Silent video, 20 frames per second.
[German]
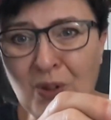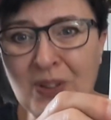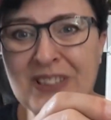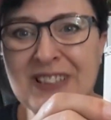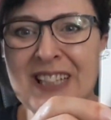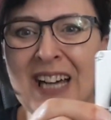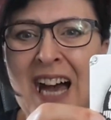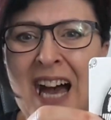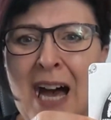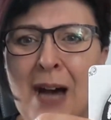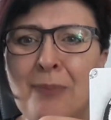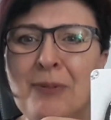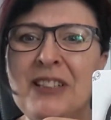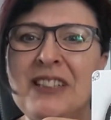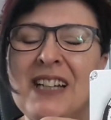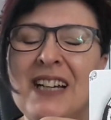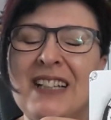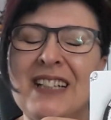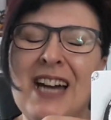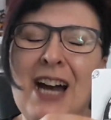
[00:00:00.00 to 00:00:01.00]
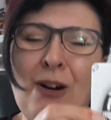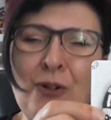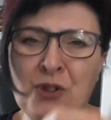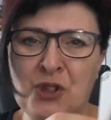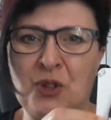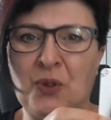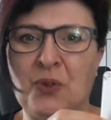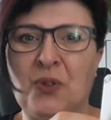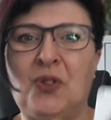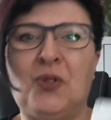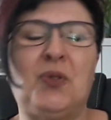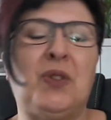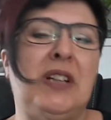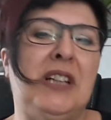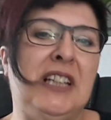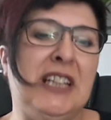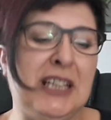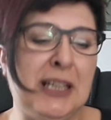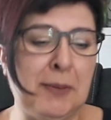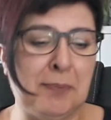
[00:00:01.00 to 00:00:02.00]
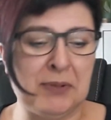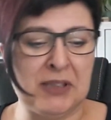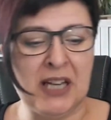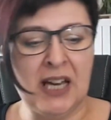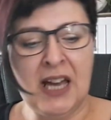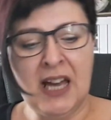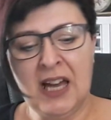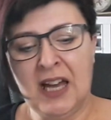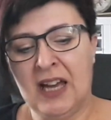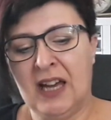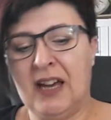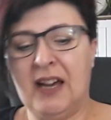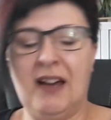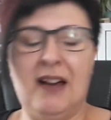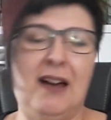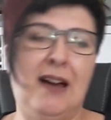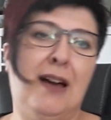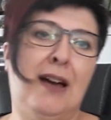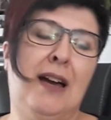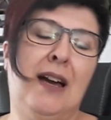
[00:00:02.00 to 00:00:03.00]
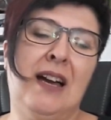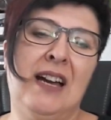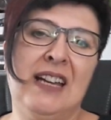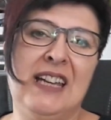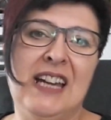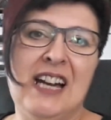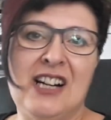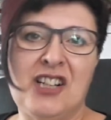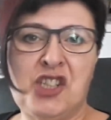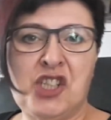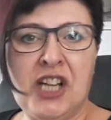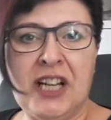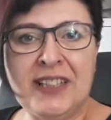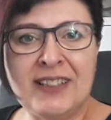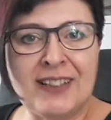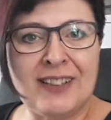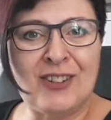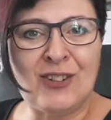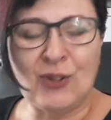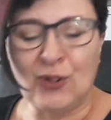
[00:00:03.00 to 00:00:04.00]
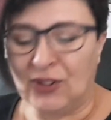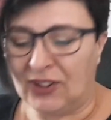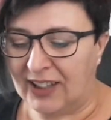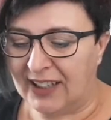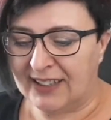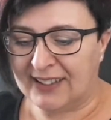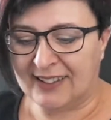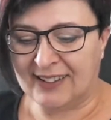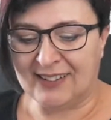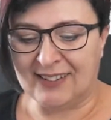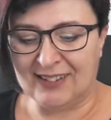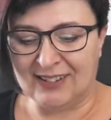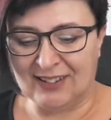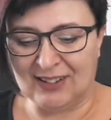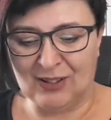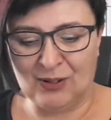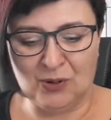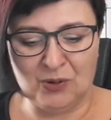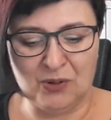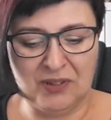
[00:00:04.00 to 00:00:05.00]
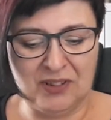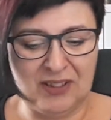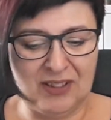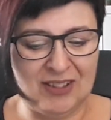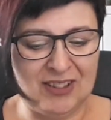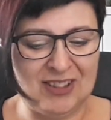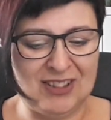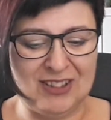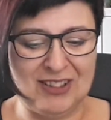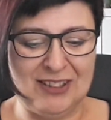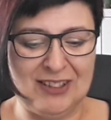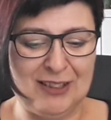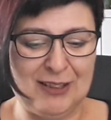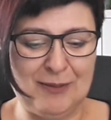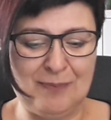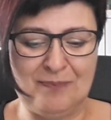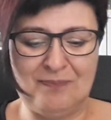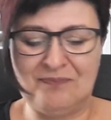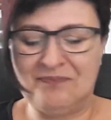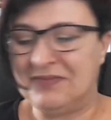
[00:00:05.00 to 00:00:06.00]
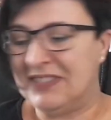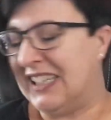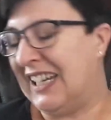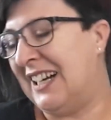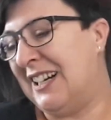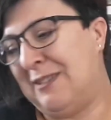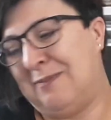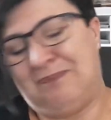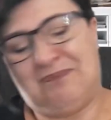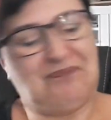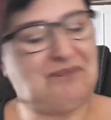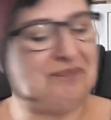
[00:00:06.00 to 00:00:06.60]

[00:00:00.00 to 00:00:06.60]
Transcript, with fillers: Und da habe ich halt auch schon so geliebt, äh, ja, Schatten zu setzen und ähm, ja.